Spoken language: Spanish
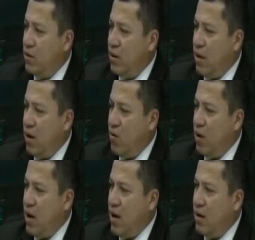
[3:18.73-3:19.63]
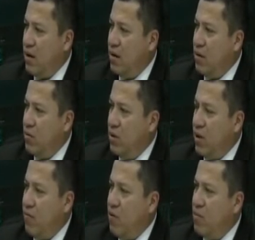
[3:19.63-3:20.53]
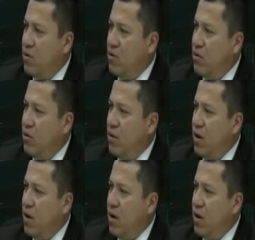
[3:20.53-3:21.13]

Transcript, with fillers: de lograr nuestra formación,